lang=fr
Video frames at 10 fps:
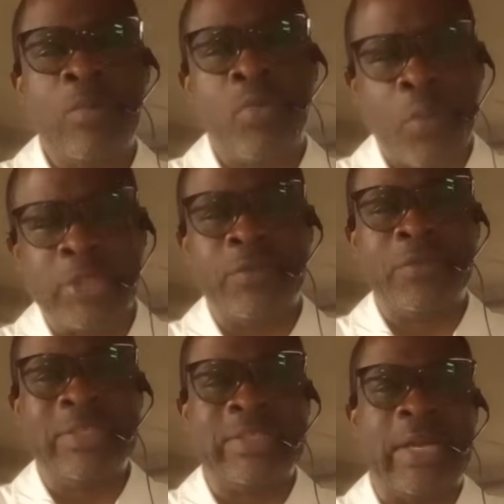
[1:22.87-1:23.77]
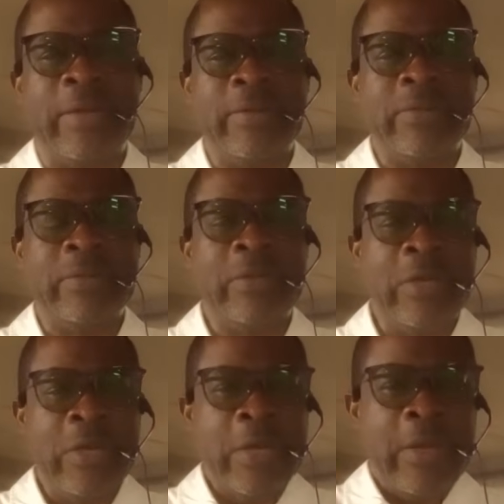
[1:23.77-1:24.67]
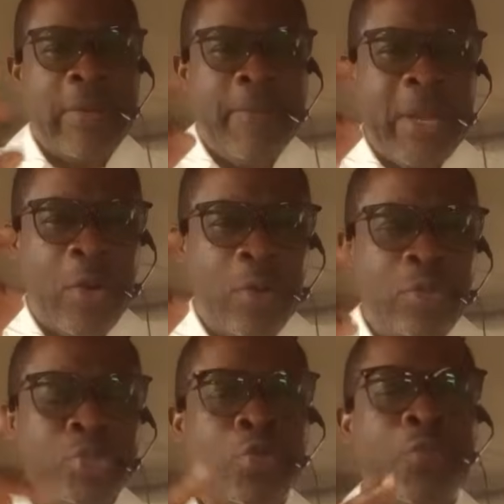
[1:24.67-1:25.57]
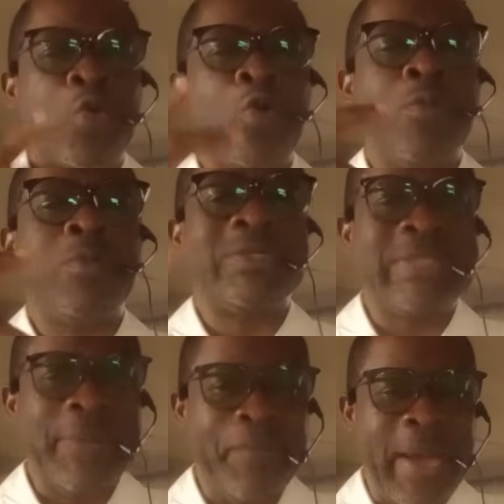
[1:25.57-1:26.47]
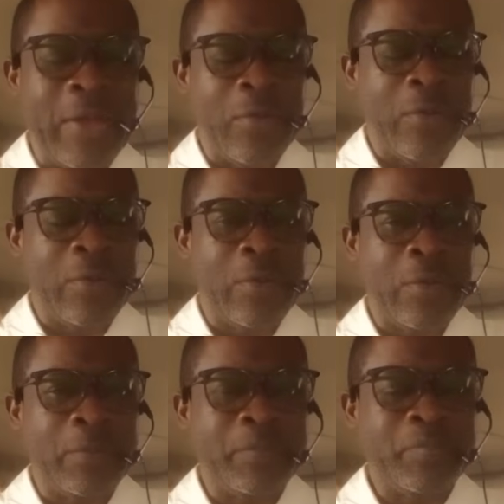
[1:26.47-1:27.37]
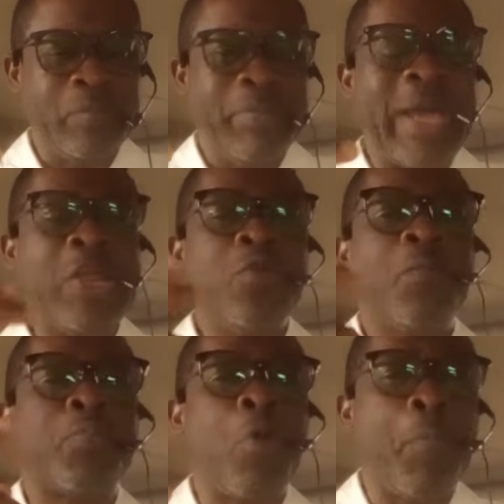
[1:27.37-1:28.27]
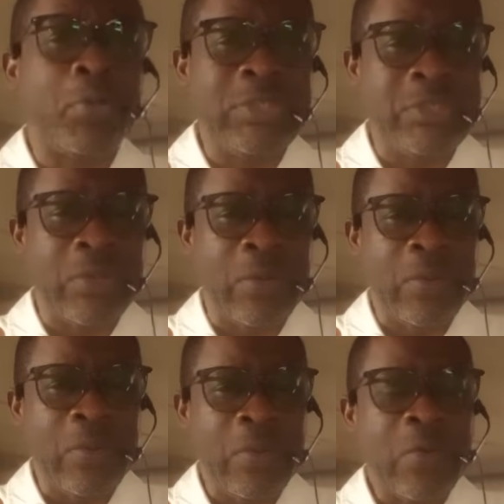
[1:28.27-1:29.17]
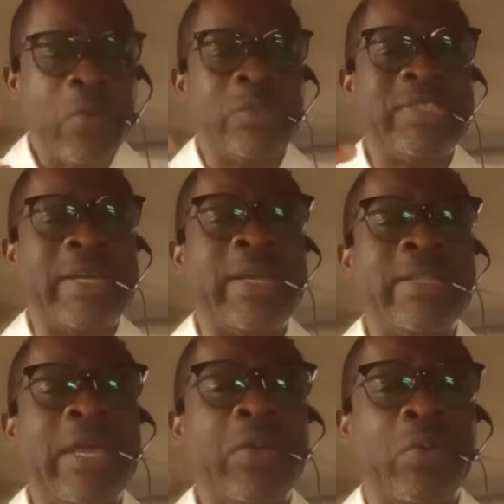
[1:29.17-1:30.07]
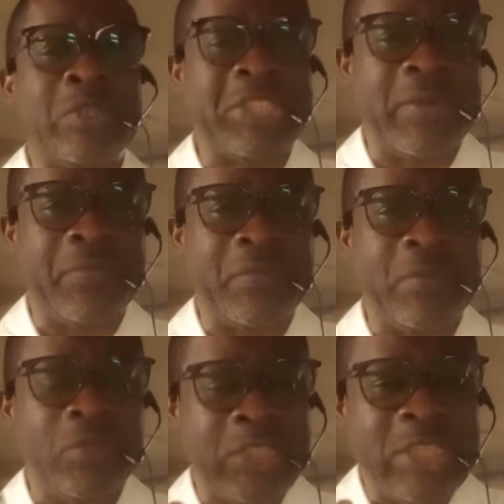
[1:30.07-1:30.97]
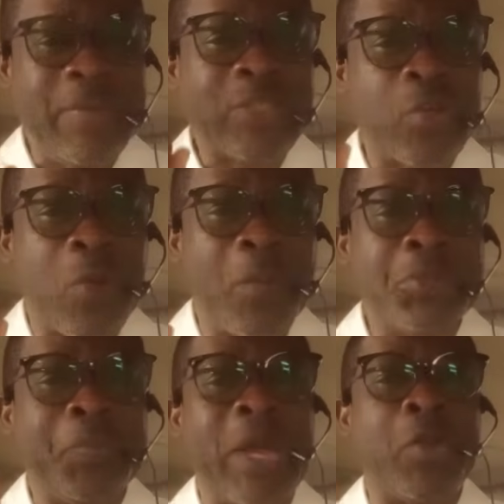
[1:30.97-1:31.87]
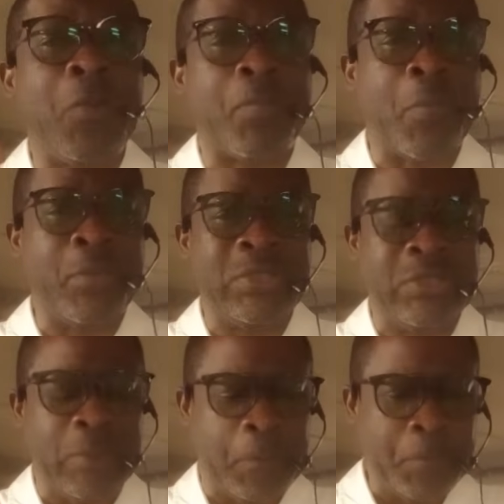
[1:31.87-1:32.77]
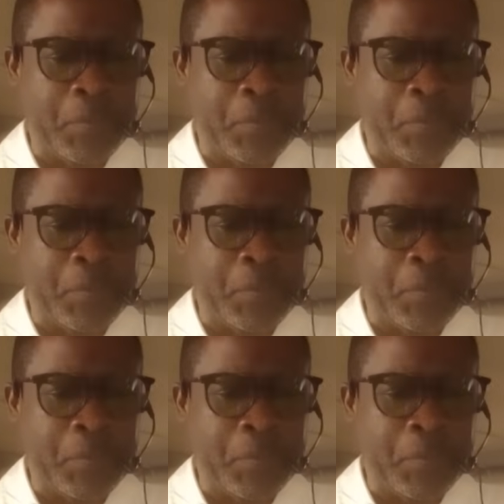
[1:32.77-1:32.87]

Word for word: Pourquoi je vous dis ça Maintenant, je veux commencer par, euh, par une proposition au secrétaire en chef. Je dis bien, je commence par une proposition.